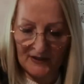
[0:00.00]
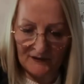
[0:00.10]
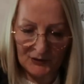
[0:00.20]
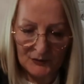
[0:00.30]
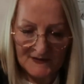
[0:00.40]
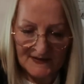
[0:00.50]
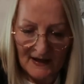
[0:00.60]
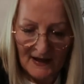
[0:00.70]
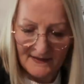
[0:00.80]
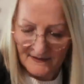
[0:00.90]
faire avec une
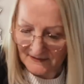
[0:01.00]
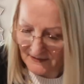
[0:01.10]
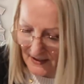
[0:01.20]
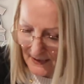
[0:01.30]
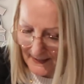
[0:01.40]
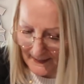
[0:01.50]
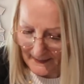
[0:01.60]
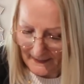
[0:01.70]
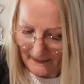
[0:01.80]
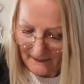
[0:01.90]
salade.
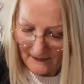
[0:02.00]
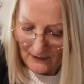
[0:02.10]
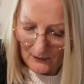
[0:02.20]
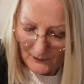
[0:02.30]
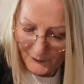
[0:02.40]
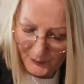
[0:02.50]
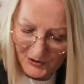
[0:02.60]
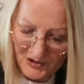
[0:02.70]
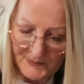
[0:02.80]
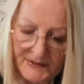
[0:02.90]

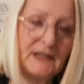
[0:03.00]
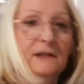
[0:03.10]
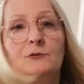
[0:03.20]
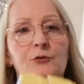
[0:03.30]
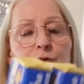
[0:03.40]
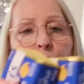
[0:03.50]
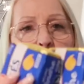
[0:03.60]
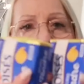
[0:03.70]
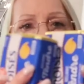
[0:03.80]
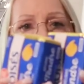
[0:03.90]
Ensuite j'ai pris
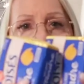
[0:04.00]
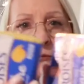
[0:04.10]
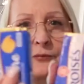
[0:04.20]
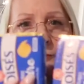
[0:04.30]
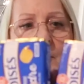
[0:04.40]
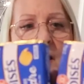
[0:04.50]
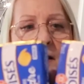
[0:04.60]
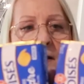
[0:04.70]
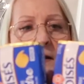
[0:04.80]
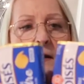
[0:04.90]
deux fois